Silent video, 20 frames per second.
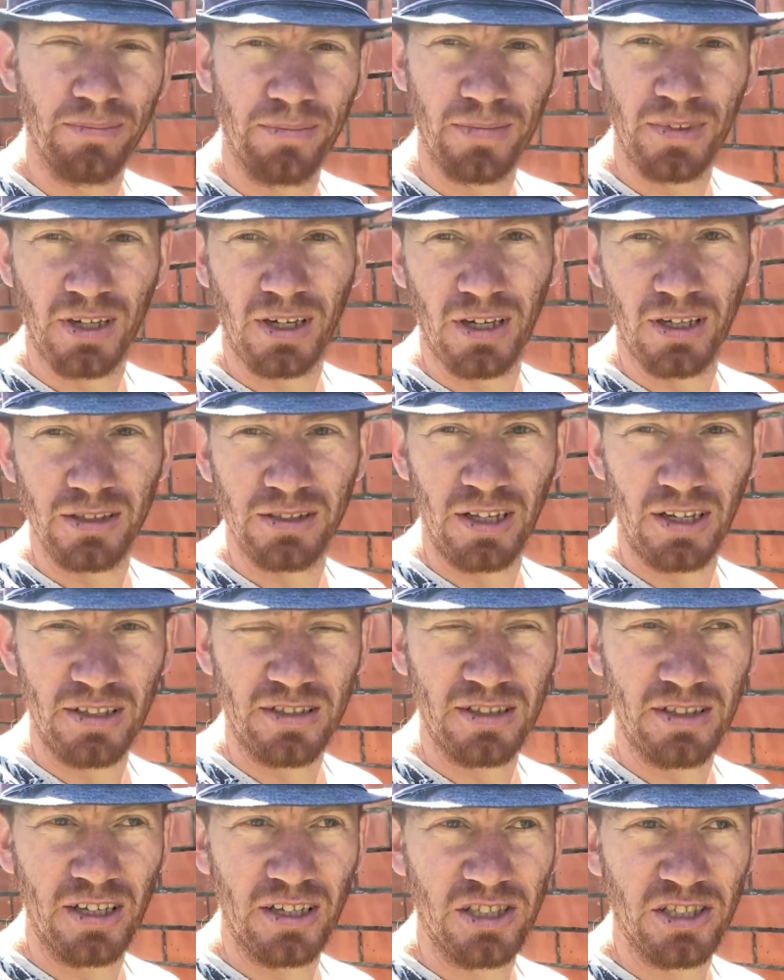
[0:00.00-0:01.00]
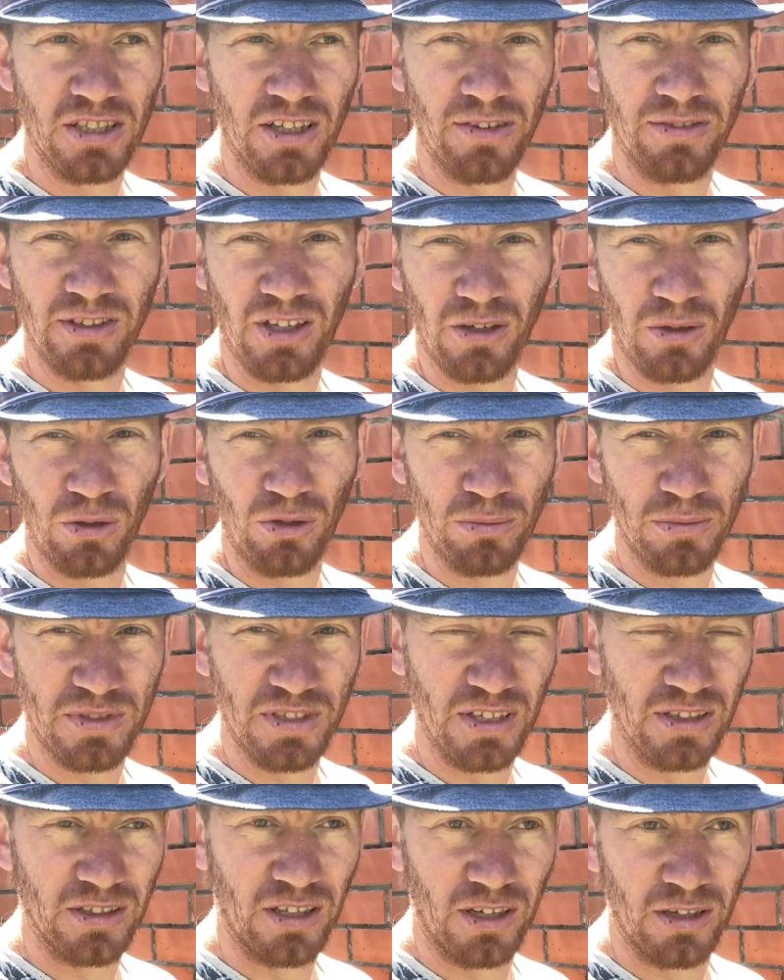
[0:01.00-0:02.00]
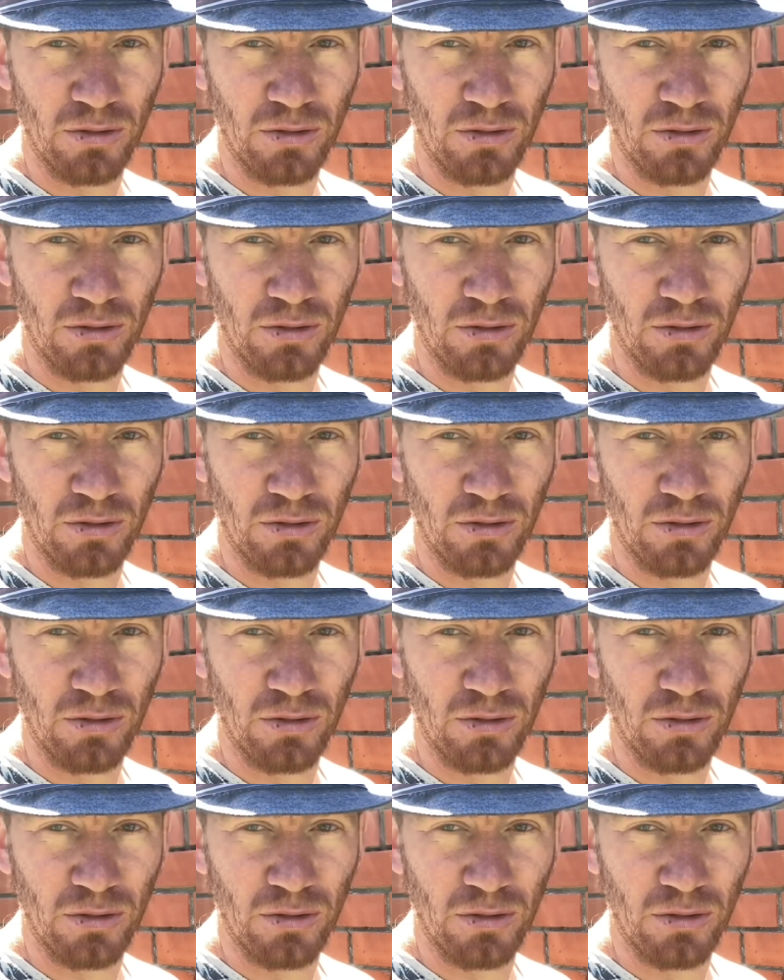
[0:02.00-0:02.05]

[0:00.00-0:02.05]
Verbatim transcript: на Третьей Дачной в торговом центре.